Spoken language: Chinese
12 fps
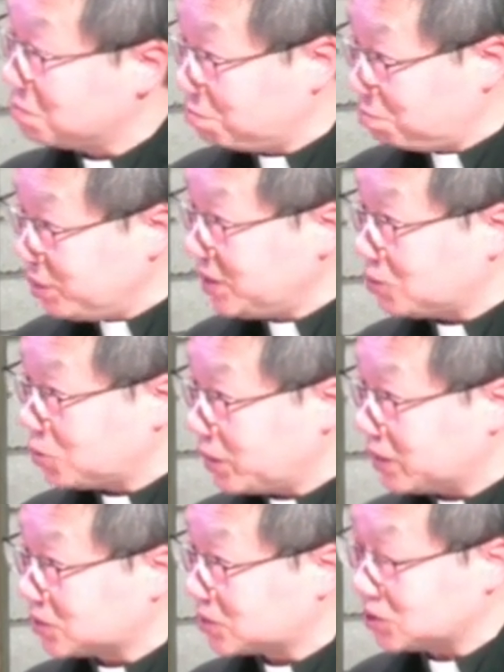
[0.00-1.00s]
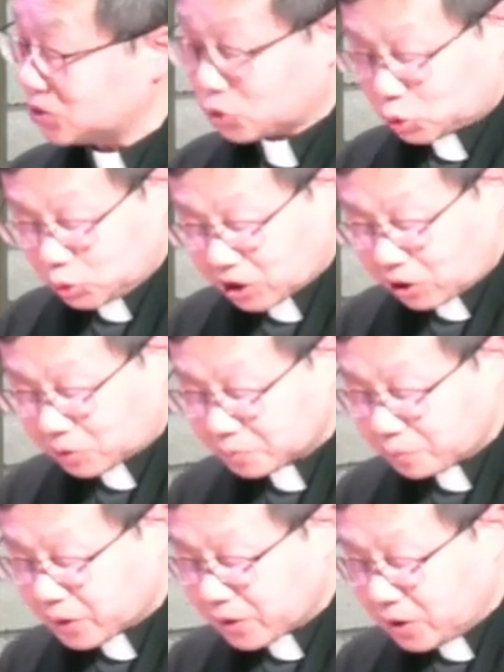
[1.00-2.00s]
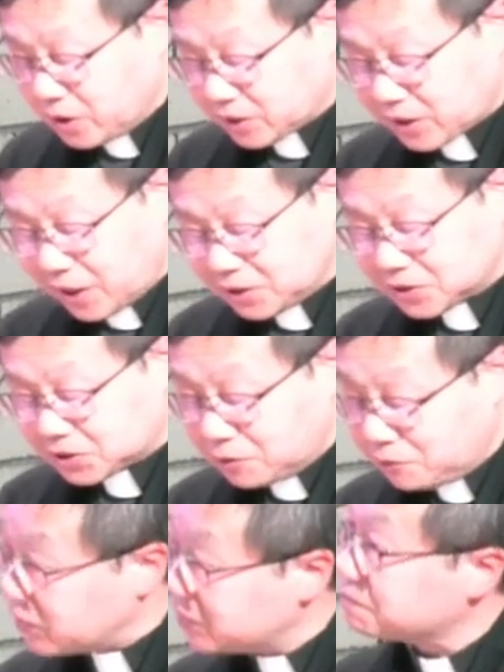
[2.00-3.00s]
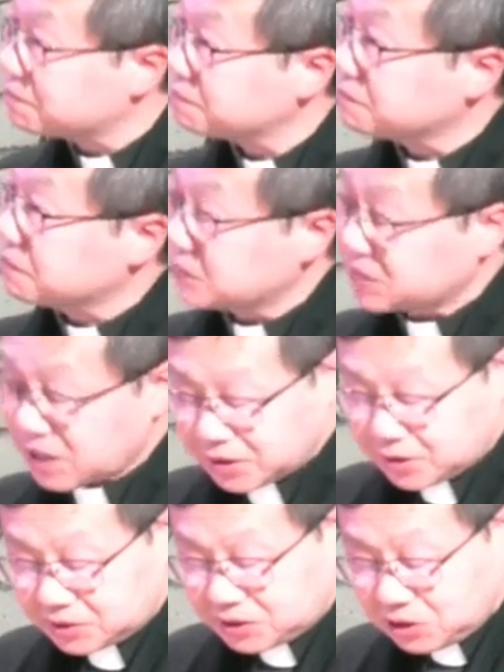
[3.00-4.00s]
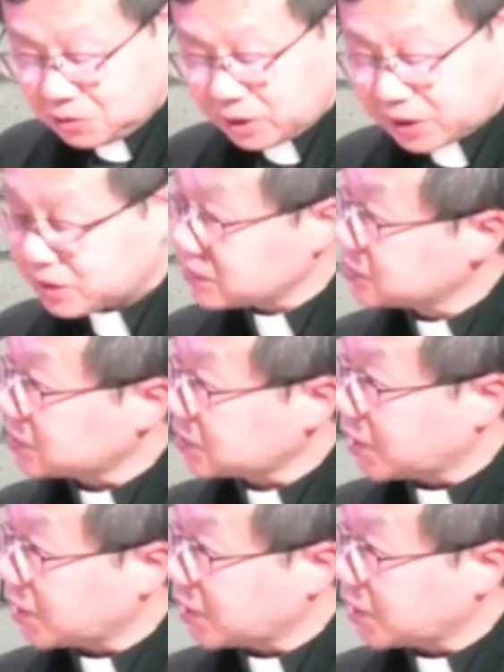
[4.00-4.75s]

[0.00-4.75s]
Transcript: 必会是主角，他的身份、他的地位、他的